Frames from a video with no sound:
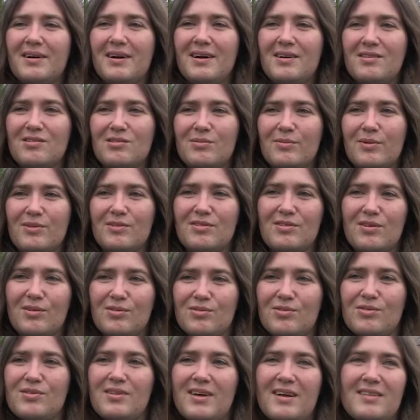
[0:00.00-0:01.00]
Also bei uns auch
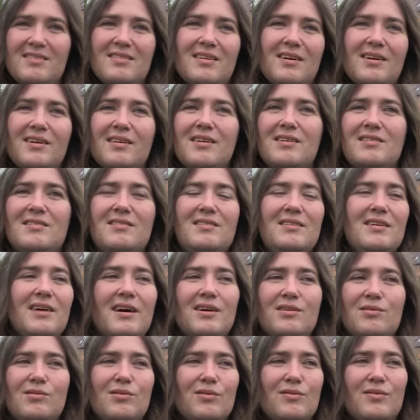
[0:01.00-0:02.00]
so Tatsache, dass die
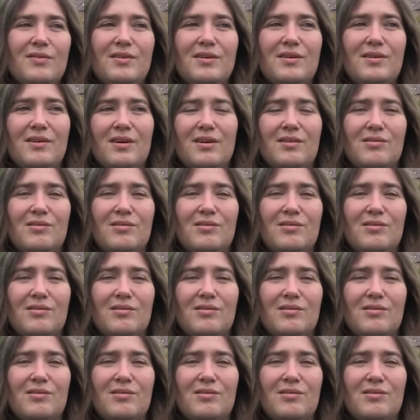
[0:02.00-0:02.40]
halt irgendwie,